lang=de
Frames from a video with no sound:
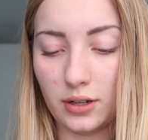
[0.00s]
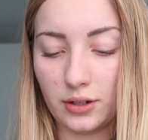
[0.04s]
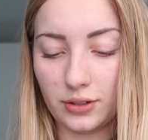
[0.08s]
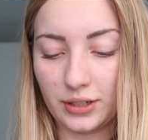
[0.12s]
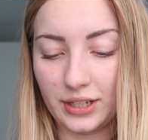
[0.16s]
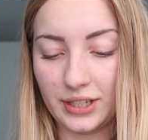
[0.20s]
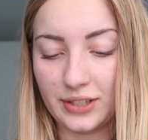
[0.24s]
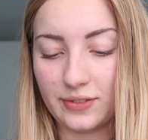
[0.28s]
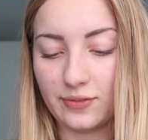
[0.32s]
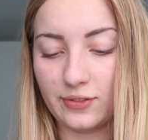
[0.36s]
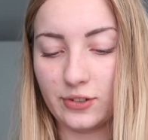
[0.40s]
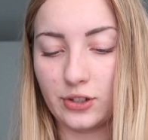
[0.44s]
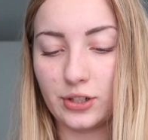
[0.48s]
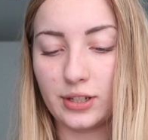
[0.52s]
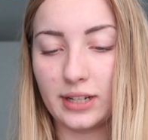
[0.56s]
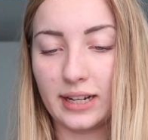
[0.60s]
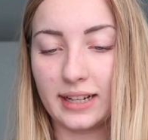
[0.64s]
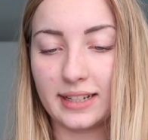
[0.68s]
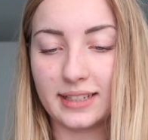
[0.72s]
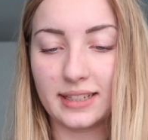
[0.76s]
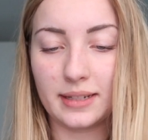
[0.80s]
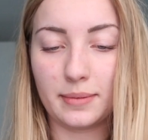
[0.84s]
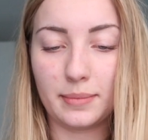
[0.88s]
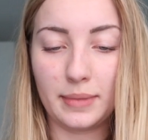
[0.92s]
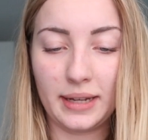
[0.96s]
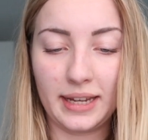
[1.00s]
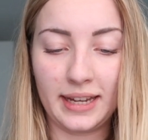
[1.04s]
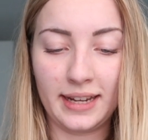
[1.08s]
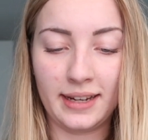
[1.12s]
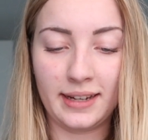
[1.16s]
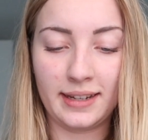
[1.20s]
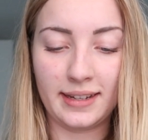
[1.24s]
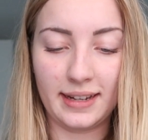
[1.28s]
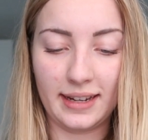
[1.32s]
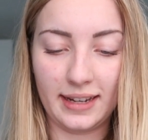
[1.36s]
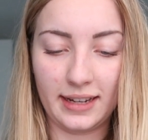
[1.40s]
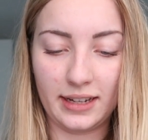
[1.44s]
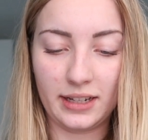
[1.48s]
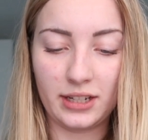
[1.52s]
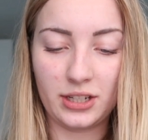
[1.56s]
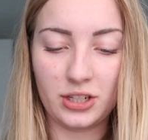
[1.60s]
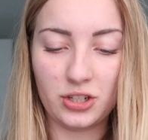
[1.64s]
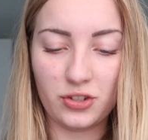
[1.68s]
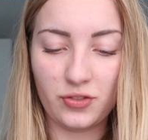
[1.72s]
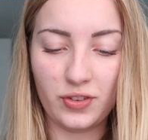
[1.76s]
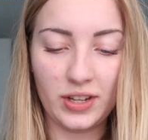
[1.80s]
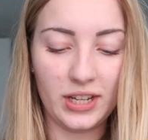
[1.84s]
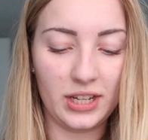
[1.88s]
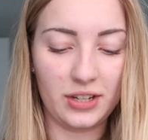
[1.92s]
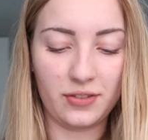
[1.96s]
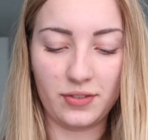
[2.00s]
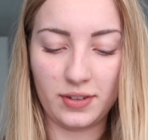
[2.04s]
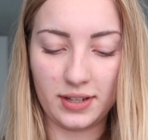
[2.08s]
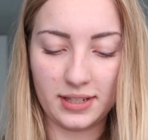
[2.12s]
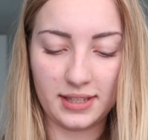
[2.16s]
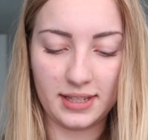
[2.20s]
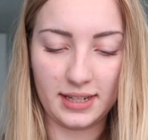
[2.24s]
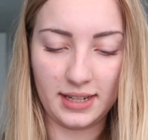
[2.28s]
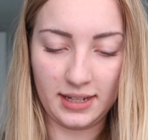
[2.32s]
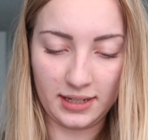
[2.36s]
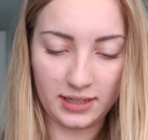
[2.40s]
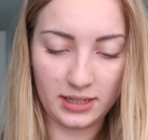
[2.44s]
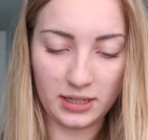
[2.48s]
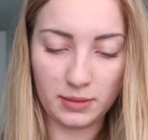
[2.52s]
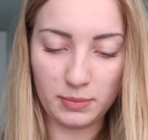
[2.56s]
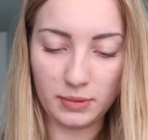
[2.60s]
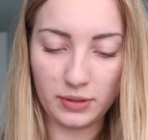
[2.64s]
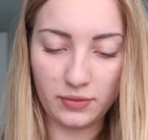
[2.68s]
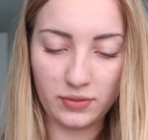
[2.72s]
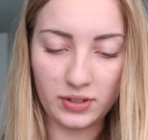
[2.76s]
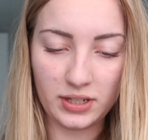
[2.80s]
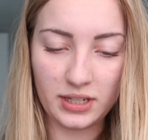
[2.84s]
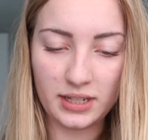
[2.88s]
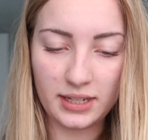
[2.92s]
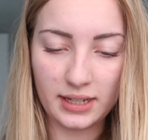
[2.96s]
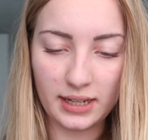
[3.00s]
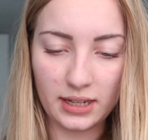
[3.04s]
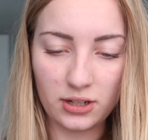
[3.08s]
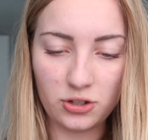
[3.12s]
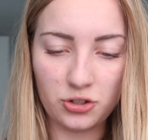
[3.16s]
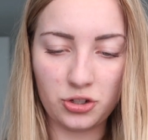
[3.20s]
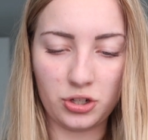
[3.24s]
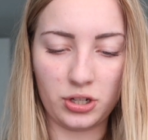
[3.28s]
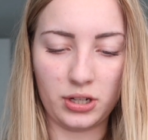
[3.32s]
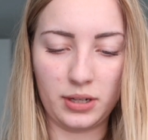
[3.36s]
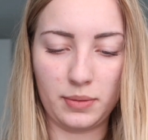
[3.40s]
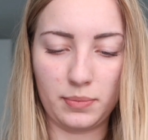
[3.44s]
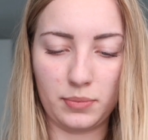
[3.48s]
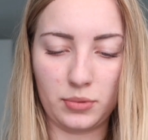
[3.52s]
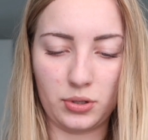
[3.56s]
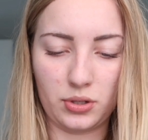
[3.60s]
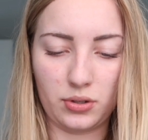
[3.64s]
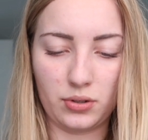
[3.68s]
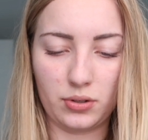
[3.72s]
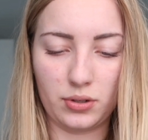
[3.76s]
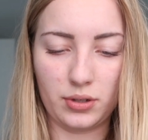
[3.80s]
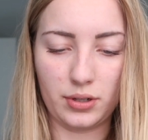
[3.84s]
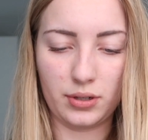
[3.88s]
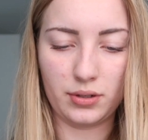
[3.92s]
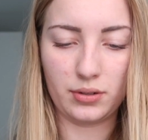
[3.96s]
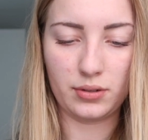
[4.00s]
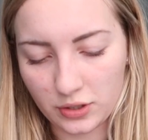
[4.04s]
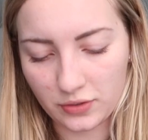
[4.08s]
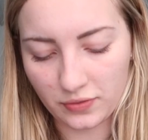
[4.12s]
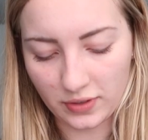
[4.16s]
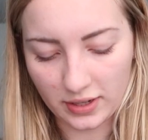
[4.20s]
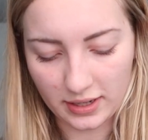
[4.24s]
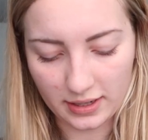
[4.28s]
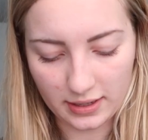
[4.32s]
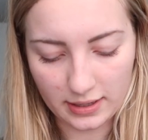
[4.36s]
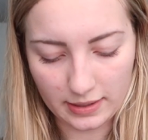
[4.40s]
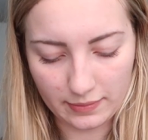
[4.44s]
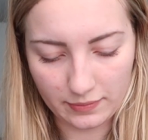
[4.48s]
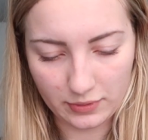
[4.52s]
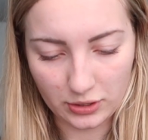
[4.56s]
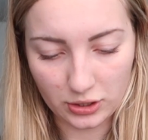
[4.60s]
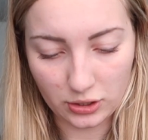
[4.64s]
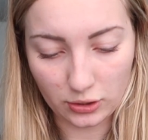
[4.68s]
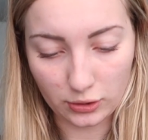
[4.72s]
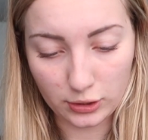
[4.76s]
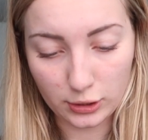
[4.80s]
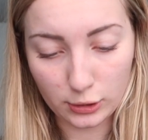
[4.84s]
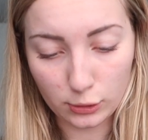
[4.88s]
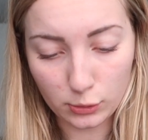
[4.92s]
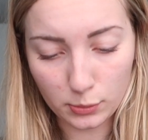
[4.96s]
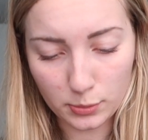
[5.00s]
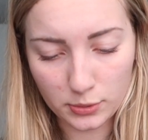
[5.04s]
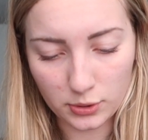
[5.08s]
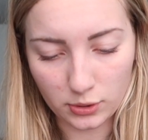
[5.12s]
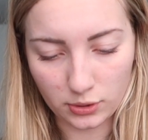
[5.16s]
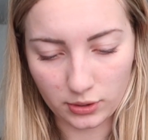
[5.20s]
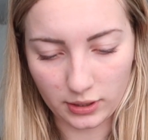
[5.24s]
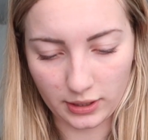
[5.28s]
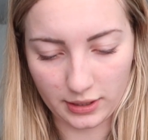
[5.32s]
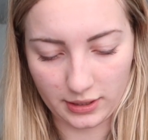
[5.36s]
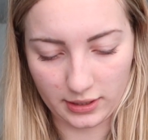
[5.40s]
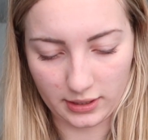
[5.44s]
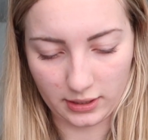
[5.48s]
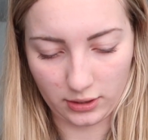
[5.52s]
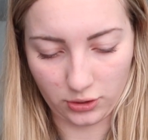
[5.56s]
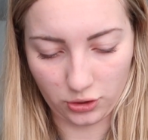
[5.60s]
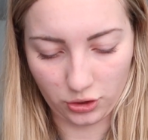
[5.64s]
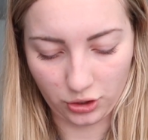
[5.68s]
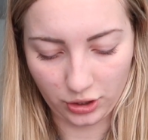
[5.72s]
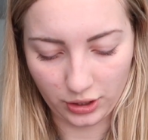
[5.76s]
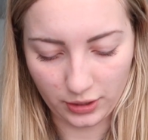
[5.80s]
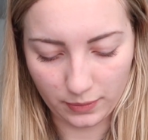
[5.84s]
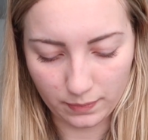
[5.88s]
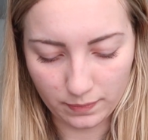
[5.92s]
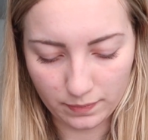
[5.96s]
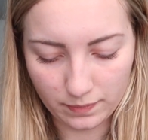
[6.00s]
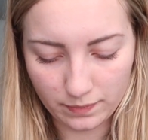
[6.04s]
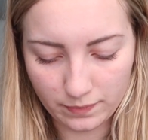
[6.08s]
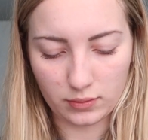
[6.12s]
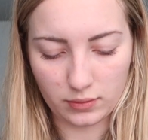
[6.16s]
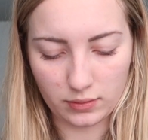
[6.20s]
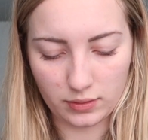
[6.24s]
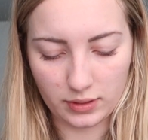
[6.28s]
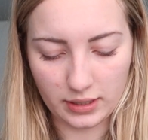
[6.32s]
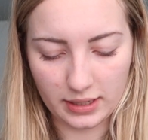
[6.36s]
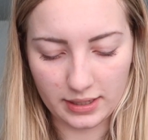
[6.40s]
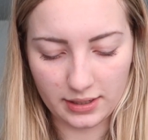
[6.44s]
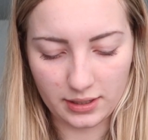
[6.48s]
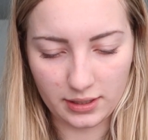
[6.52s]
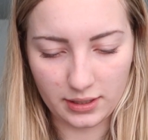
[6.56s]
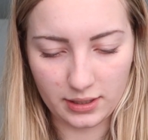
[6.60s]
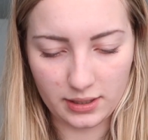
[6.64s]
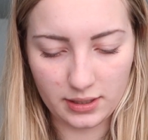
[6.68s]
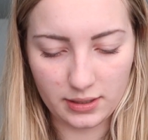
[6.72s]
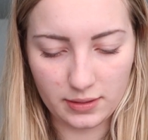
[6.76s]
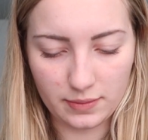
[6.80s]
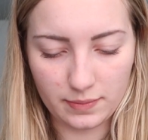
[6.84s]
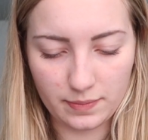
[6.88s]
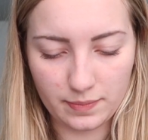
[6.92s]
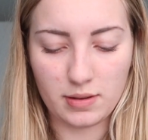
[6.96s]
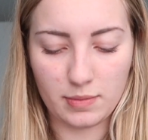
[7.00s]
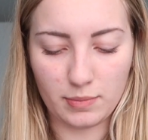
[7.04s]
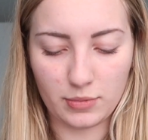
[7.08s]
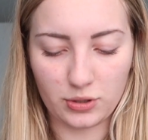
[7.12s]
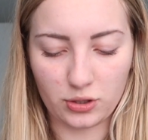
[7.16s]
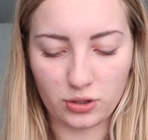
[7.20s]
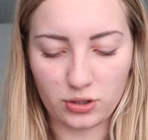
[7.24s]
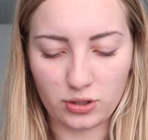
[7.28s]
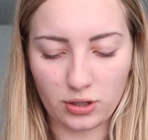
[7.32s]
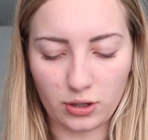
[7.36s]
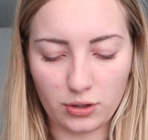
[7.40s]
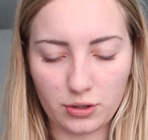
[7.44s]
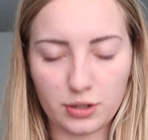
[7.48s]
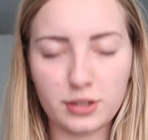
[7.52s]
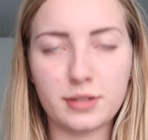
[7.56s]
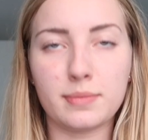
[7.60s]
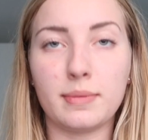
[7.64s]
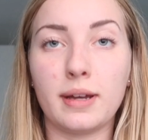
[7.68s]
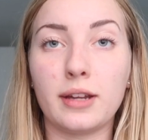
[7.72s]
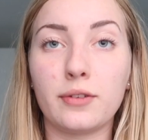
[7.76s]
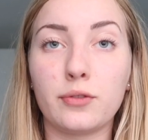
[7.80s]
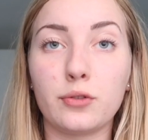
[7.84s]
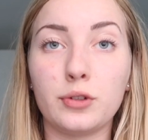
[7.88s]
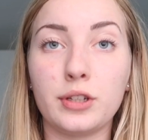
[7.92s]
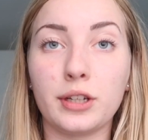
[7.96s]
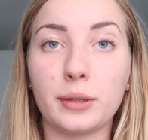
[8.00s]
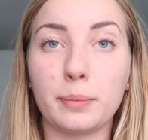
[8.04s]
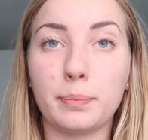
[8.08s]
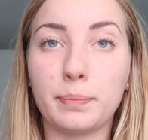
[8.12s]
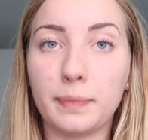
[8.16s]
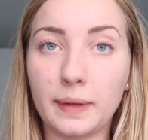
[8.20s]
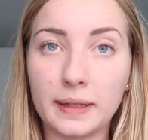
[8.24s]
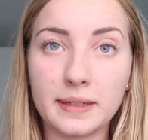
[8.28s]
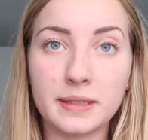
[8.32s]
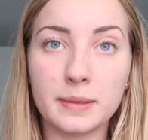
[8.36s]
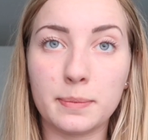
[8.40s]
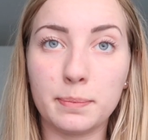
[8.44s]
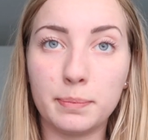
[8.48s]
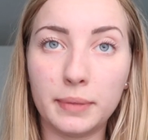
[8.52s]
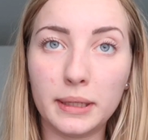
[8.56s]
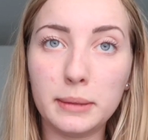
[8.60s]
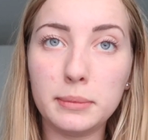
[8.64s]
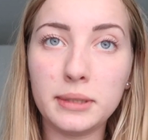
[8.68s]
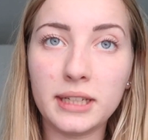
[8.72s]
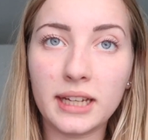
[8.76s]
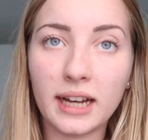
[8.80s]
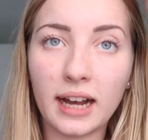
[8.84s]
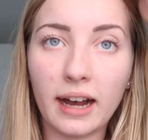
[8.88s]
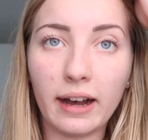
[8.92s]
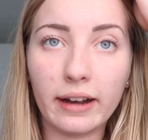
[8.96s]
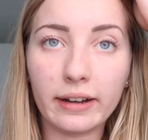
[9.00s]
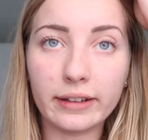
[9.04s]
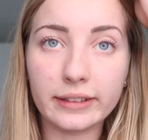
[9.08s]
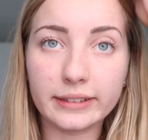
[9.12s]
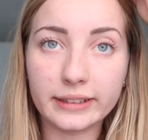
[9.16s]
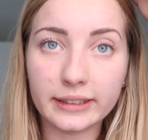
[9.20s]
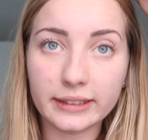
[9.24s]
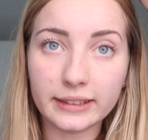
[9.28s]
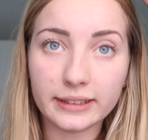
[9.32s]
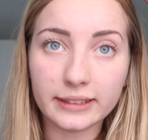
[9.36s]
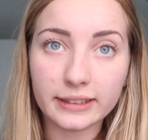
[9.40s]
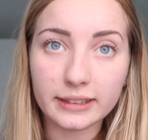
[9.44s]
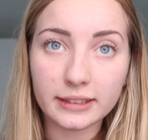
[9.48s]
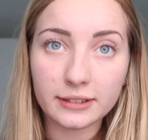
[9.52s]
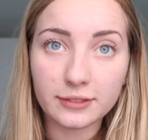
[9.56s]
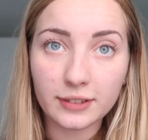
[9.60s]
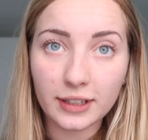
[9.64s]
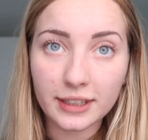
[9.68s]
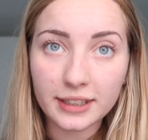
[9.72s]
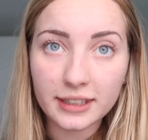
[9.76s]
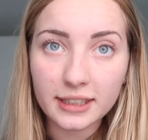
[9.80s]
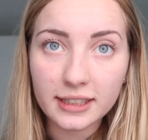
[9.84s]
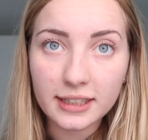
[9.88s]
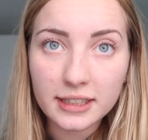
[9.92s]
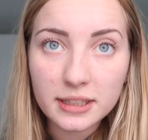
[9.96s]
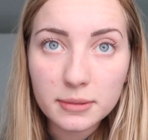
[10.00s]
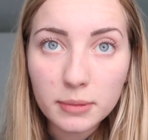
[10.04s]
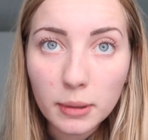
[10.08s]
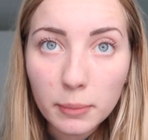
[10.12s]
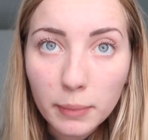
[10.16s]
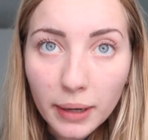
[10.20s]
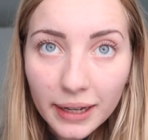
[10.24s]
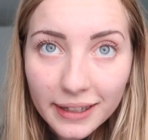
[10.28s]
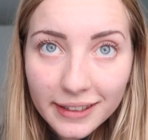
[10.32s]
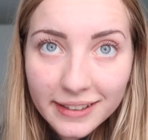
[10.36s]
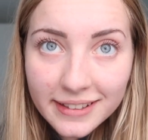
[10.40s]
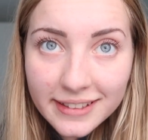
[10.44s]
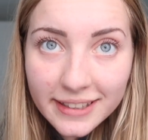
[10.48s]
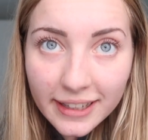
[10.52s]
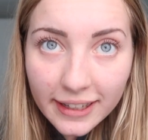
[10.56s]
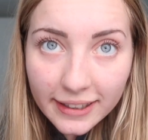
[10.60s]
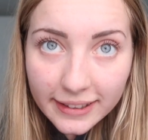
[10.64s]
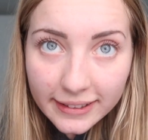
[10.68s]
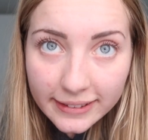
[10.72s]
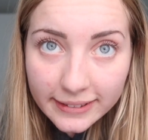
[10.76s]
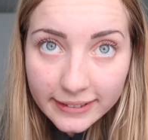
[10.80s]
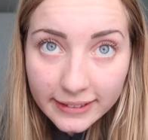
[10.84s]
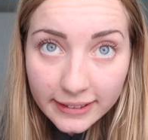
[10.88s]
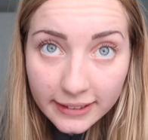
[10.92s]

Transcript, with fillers: Okay, es wird langsam echt, echt schwer. Ich weiß echt nicht mehr, wen ich anschreiben soll. Und zwar haben wir Sony Loops noch gar nicht angeschrieben. Und da sie immer so Stories macht, wo ihre ganzen Babyhaare drin sind, werde ich ihr jetzt mal meine zeigen.